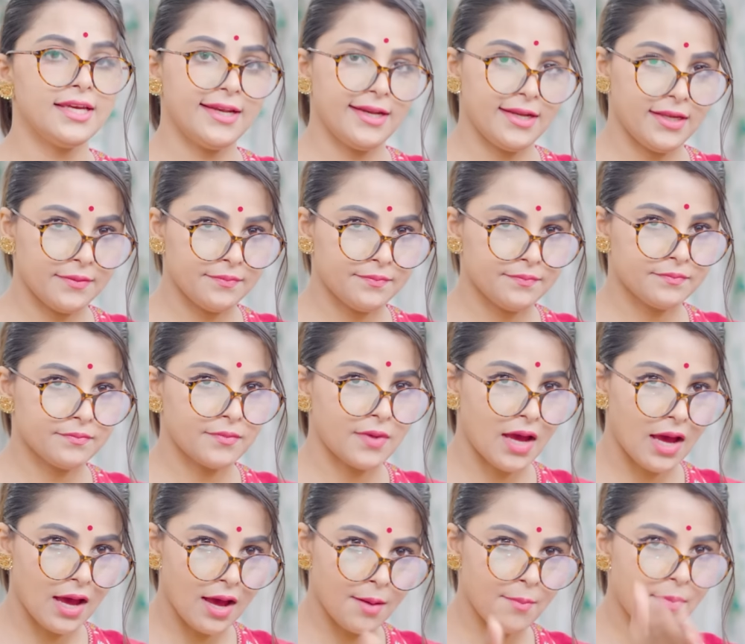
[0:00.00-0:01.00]
ये ले
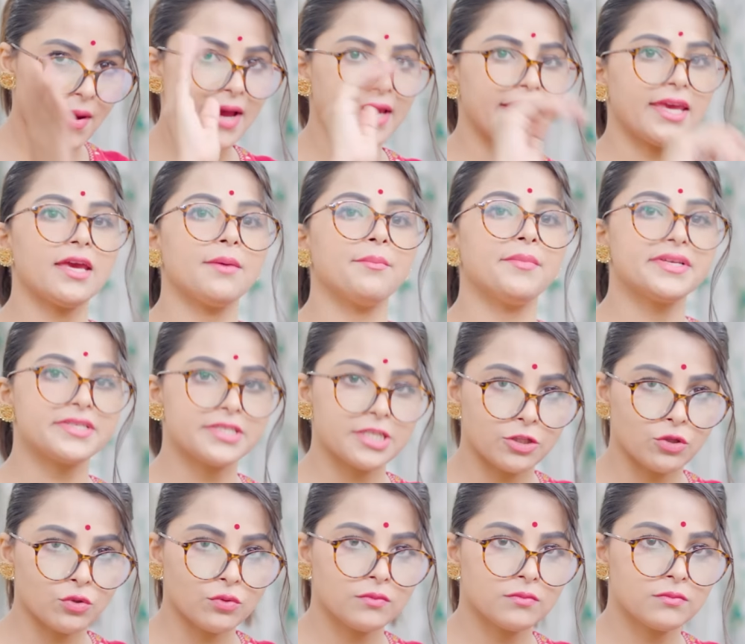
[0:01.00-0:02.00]
अब आएंगे मजे
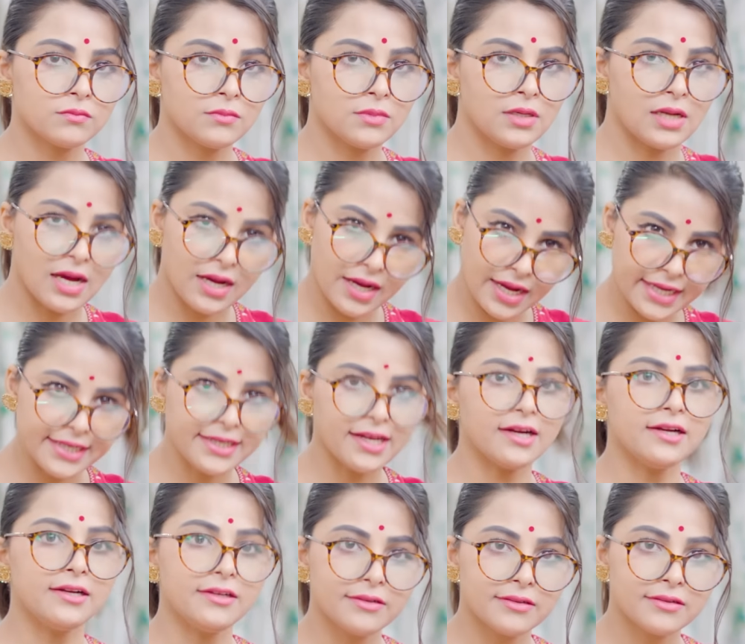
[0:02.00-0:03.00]
तो लग गई
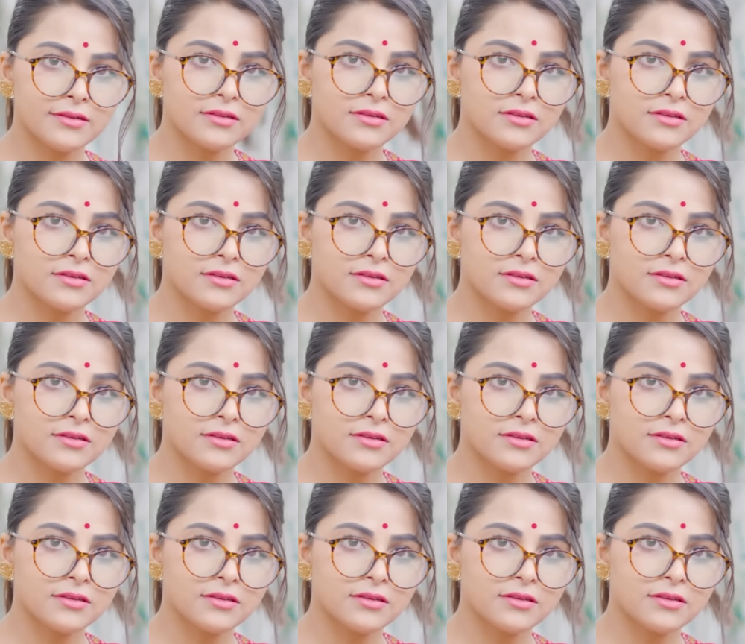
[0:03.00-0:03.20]
ठंड